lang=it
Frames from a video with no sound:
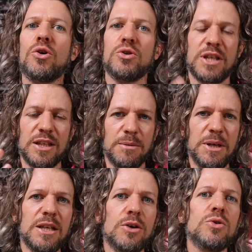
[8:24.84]

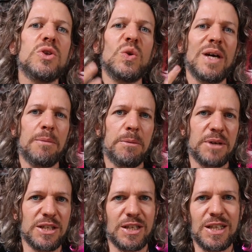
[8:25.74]
costantemente continuiamo a
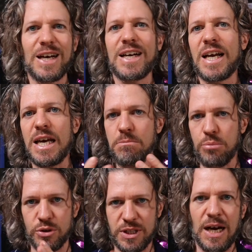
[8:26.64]
presentare, che
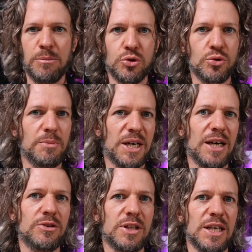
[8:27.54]
importiamo sul
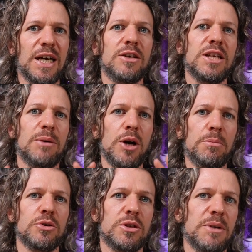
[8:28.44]
mercato italiano e diamo la
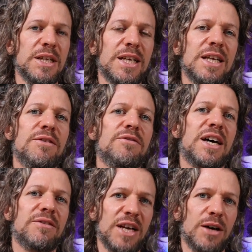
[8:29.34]
possibilità di
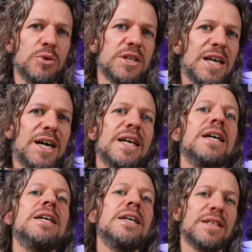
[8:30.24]
farveli acquistare
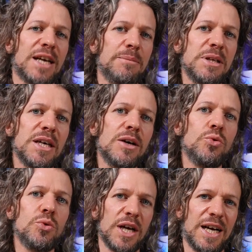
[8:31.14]
tramite
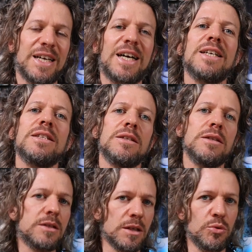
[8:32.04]
un canale di
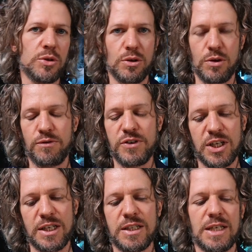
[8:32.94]
distribuzione
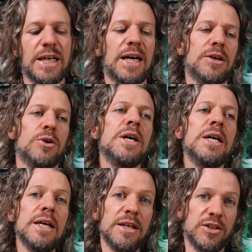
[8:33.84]
ufficiale italiano.
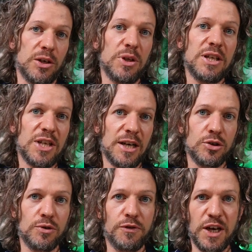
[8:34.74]
Seguiteci anche
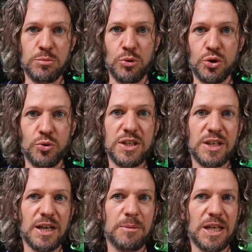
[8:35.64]
su Facebook, su
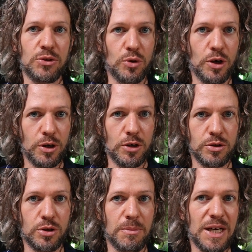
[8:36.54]
Instagram e date un occhio al
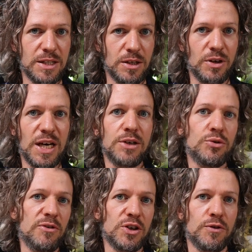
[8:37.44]
nostro magazine online
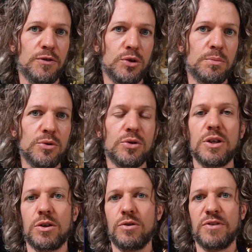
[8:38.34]

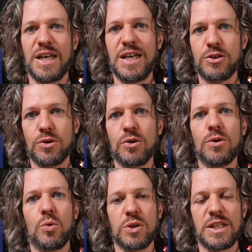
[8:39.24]
universofoto.it dove
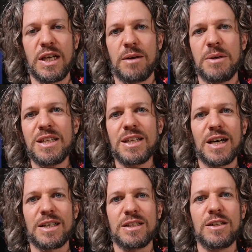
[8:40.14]
escono quotidianamente
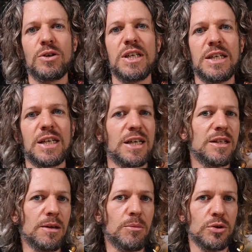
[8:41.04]
articoli
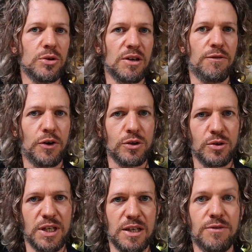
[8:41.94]
inerenti al mondo del foto
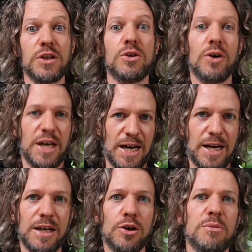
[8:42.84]
e del video e
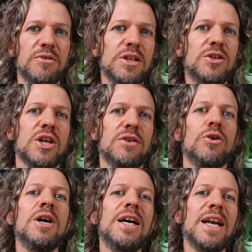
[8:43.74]
anche, come vi
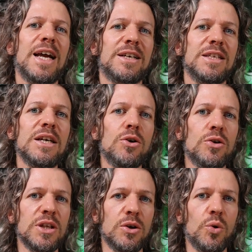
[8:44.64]
dicevo,
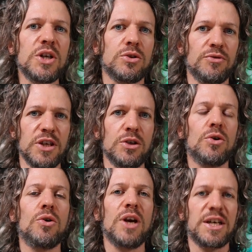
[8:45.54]
l'articolo di questo video
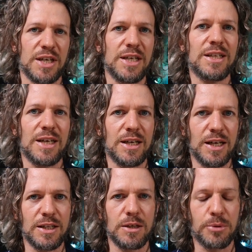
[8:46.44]
con la scheda
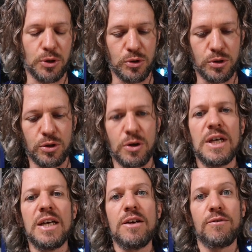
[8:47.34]
tecnica del prodotto.
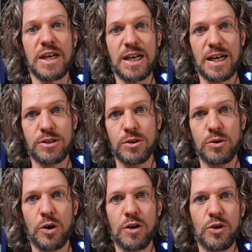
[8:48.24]
Vi ringrazio di
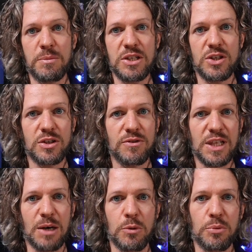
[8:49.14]
nuovo amici e ci
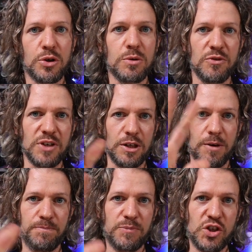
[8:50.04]
vediamo a un prossimo
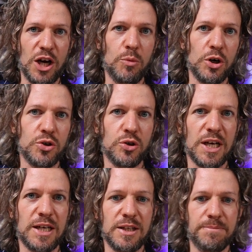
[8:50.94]
video. Ciao e buona
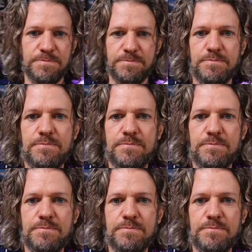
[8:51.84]
giornata!